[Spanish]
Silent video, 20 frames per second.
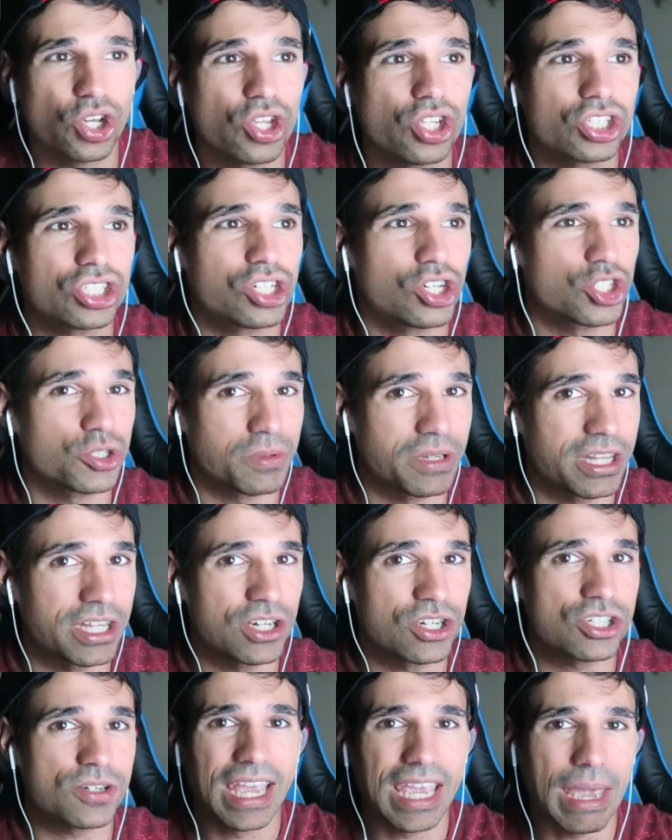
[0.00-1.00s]
todos los
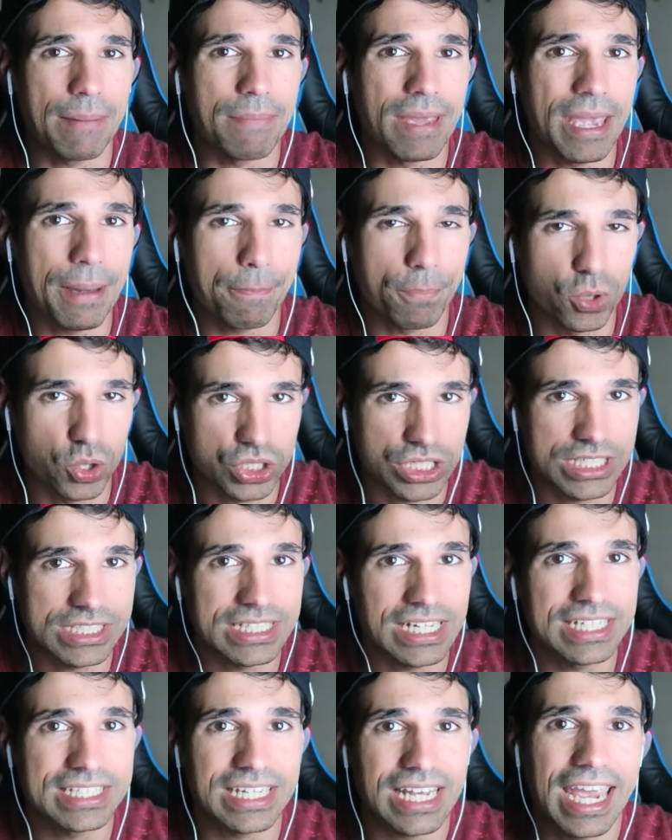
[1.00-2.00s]
vídeos que me
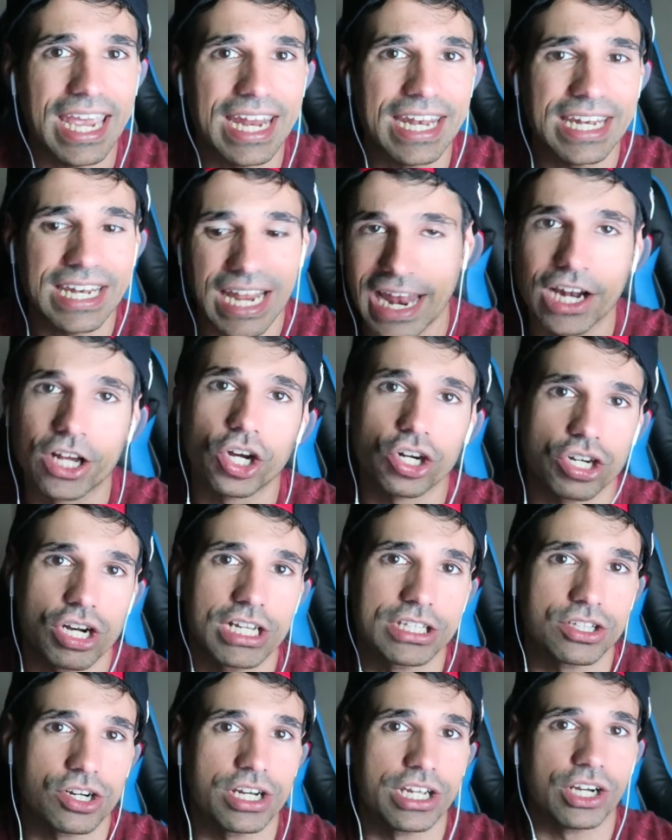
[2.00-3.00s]
pusisteis en el correo
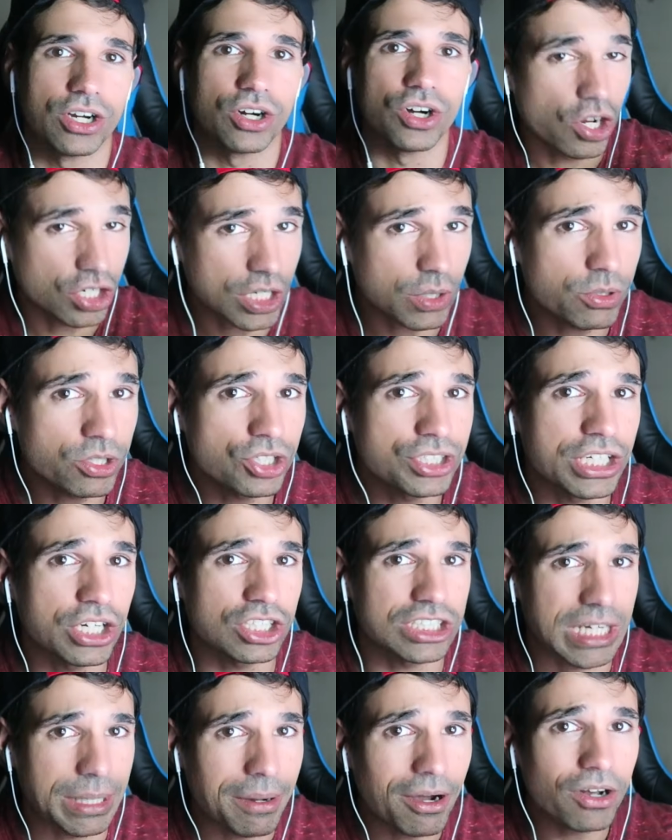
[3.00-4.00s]
electrónico. Os recuerdo,
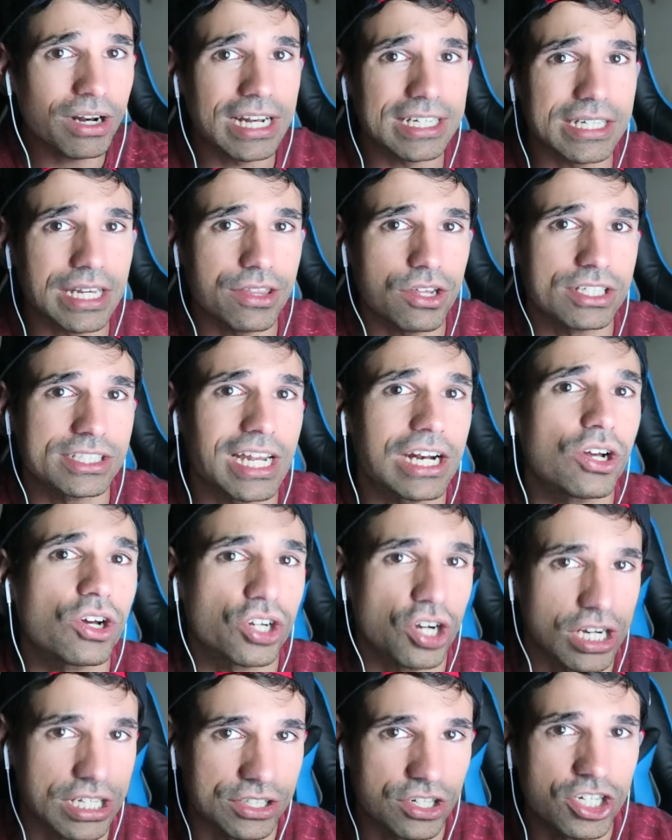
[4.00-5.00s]
chicos, que abajo en la descripción está el
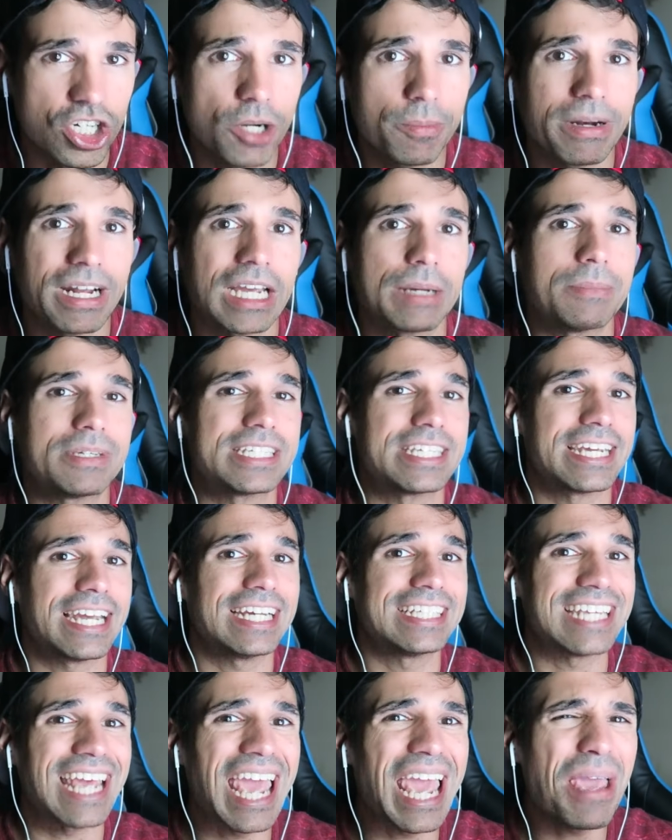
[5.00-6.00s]
correo electrónico para que me
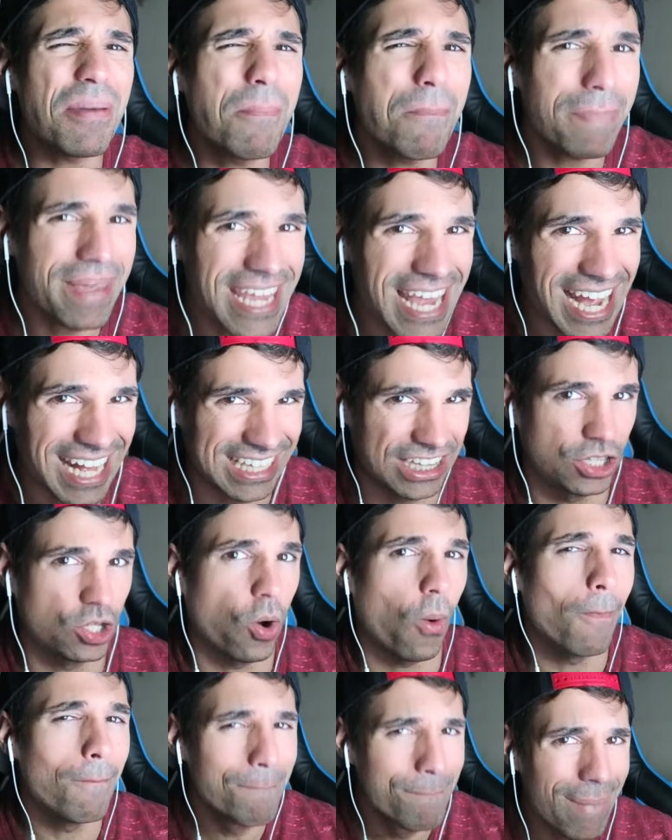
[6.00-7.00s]
sigáis
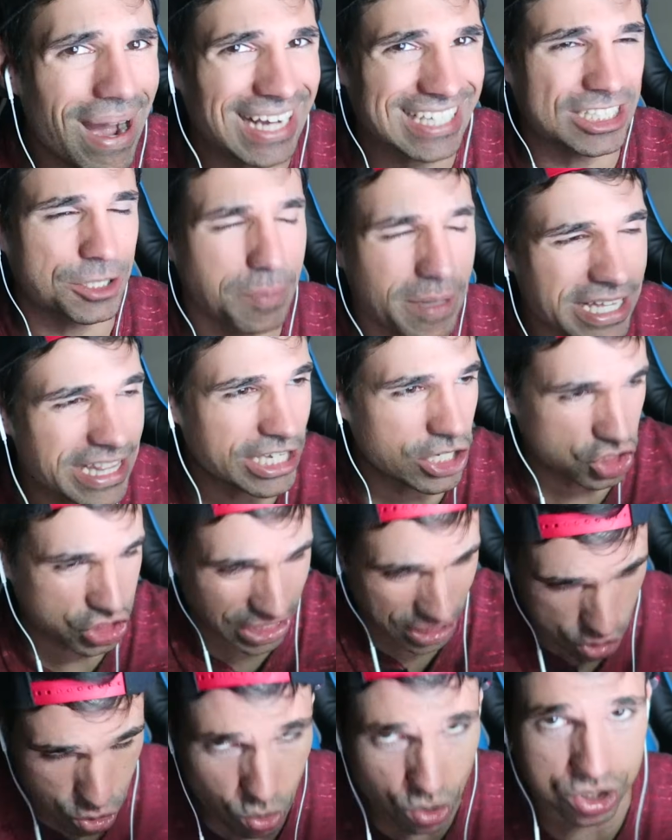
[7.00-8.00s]
enviando más vídeos
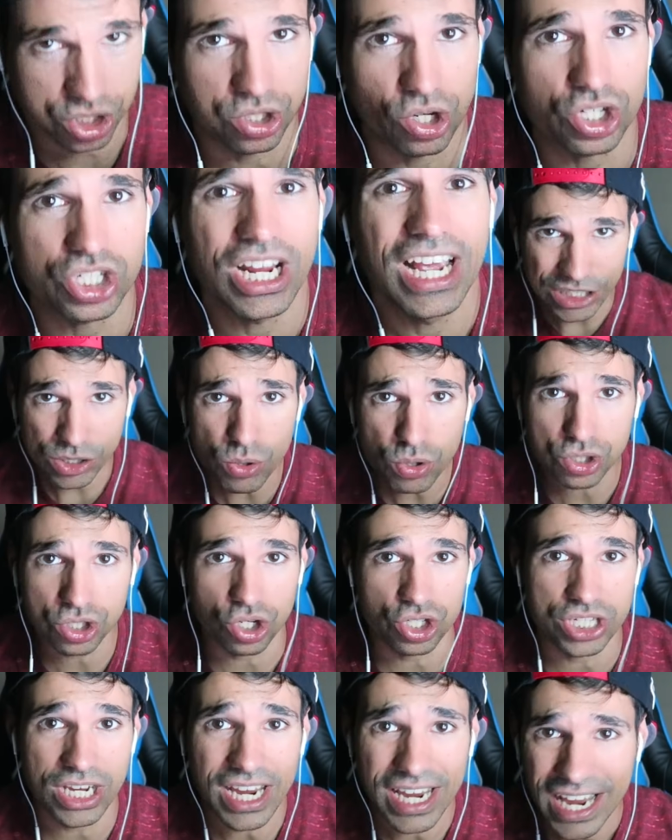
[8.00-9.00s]
de sustos. De
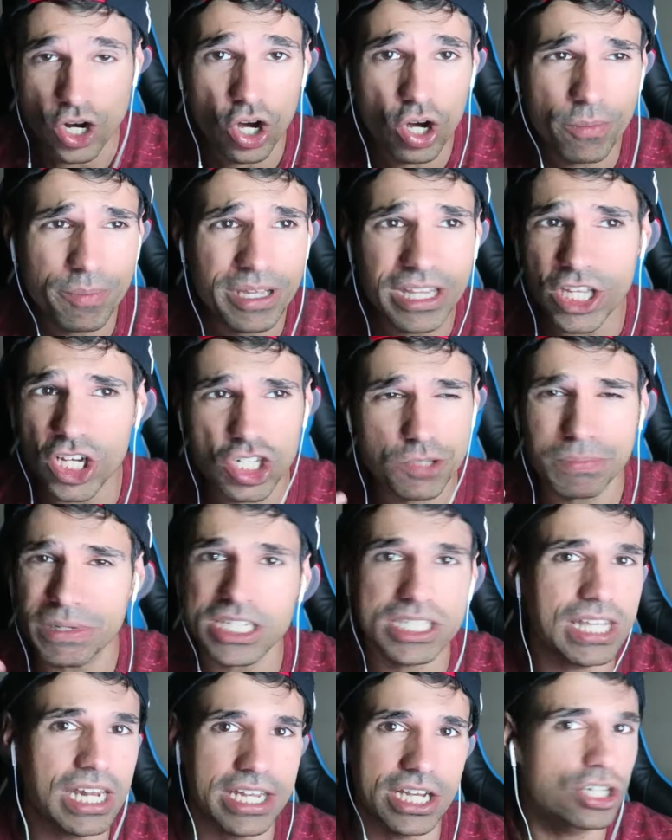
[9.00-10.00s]
sustos, ¿eh? No vídeos
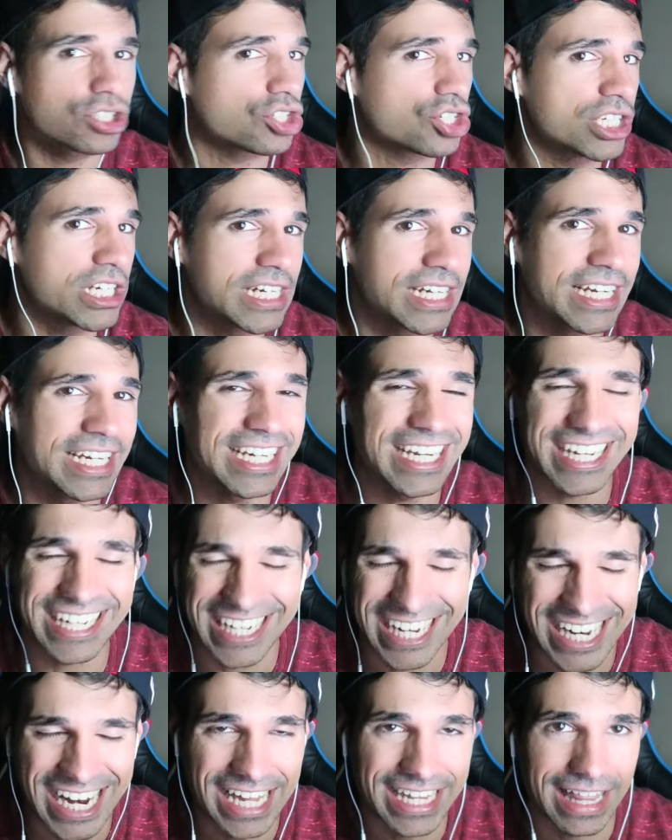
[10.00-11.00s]
misteriosos
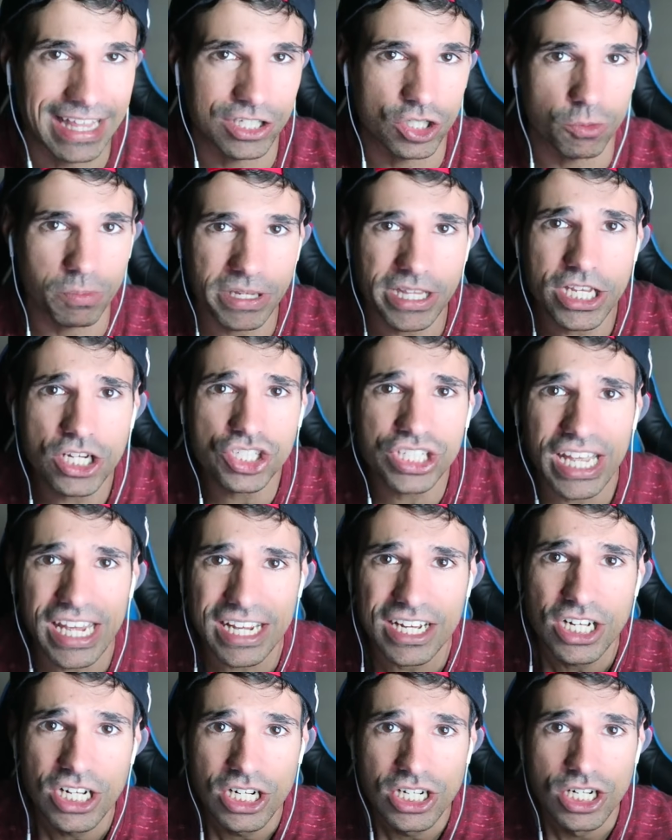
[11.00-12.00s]
ni nada de eso. Vídeos
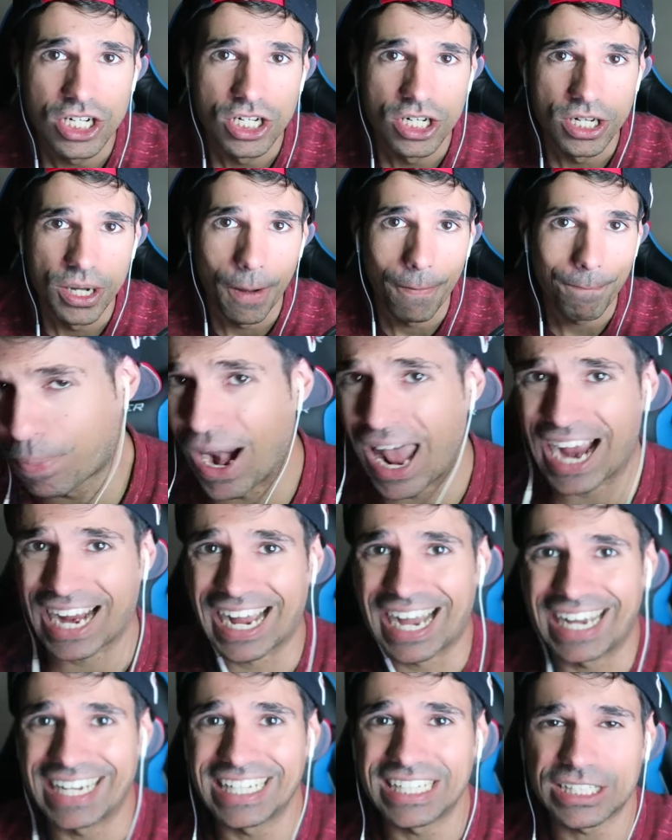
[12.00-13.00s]
de
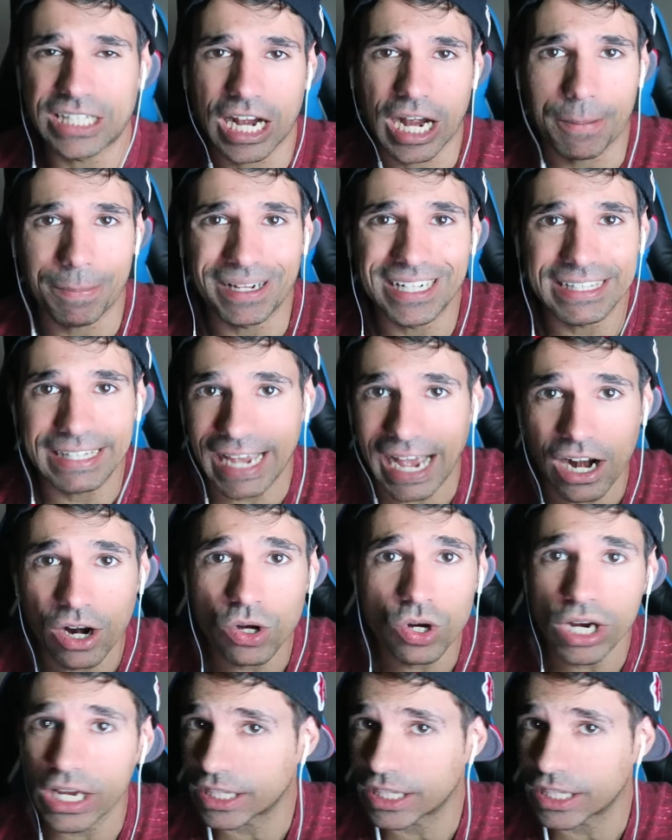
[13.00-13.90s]
placa y de repente algo